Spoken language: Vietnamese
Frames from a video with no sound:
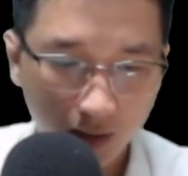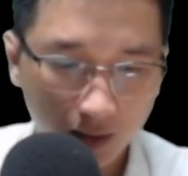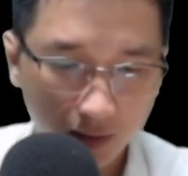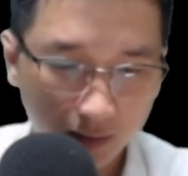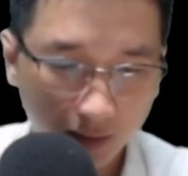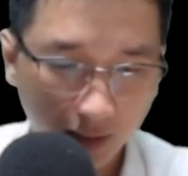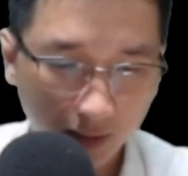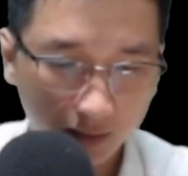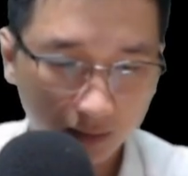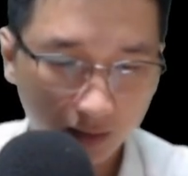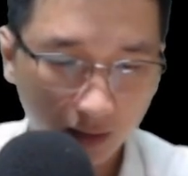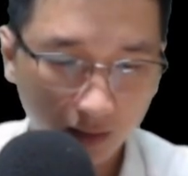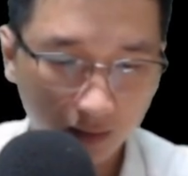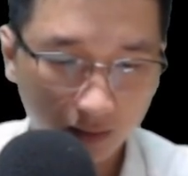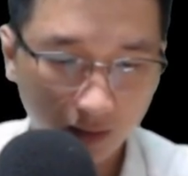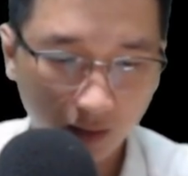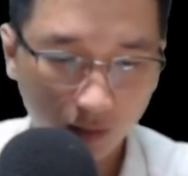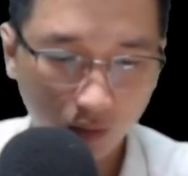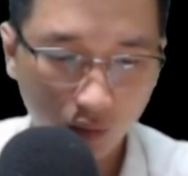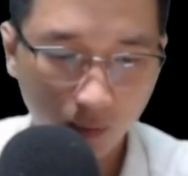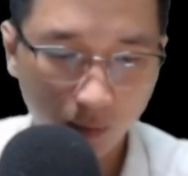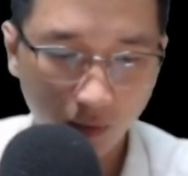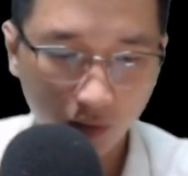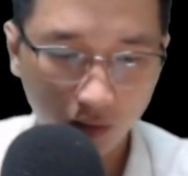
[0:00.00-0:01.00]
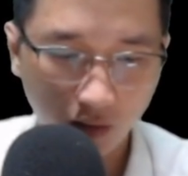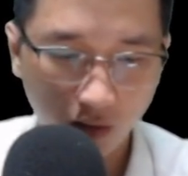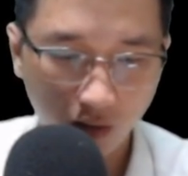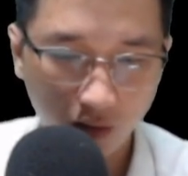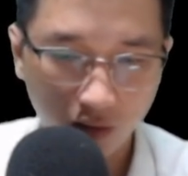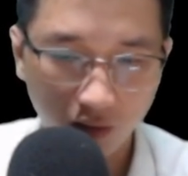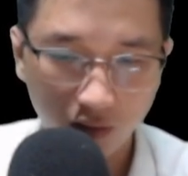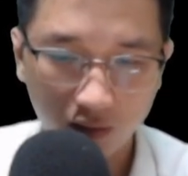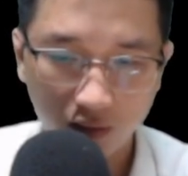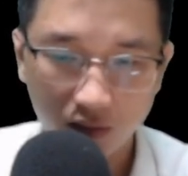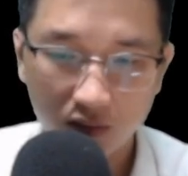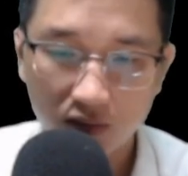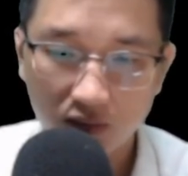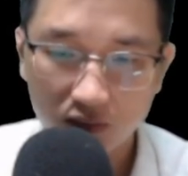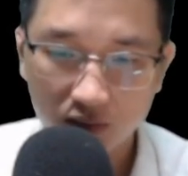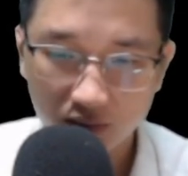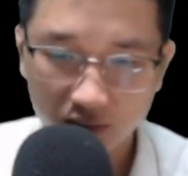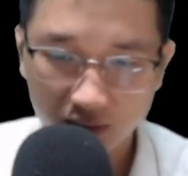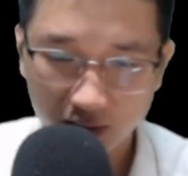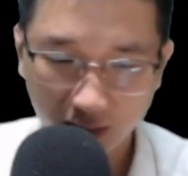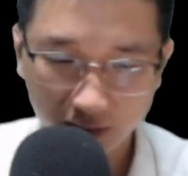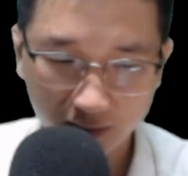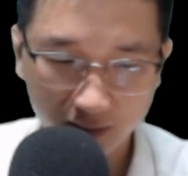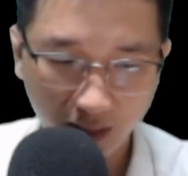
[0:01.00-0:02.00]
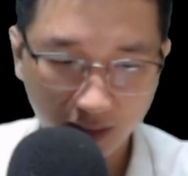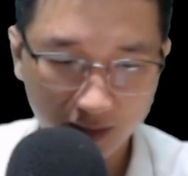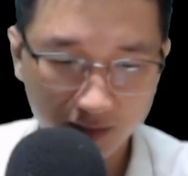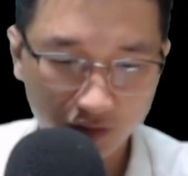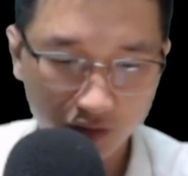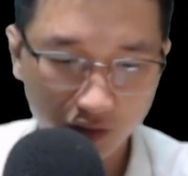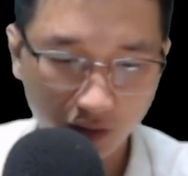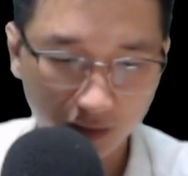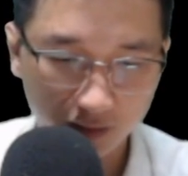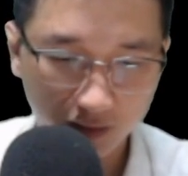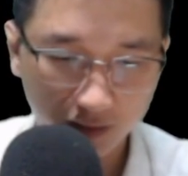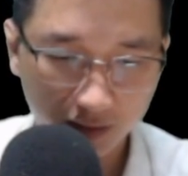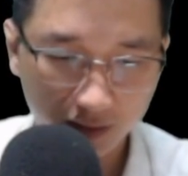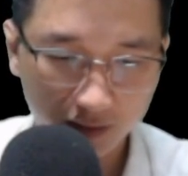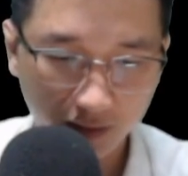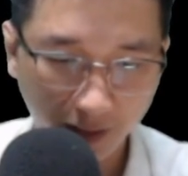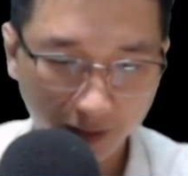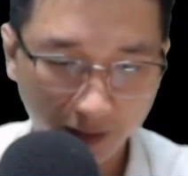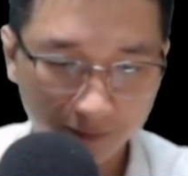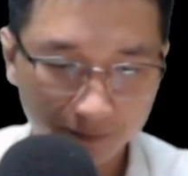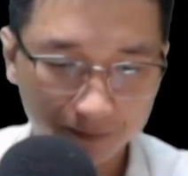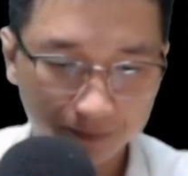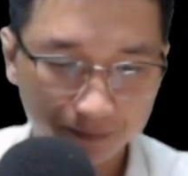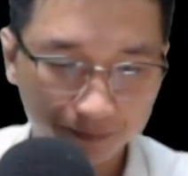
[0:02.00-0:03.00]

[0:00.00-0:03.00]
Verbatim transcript: Nên thực lực của bọn họ Sẽ tăng trưởng rất nhanh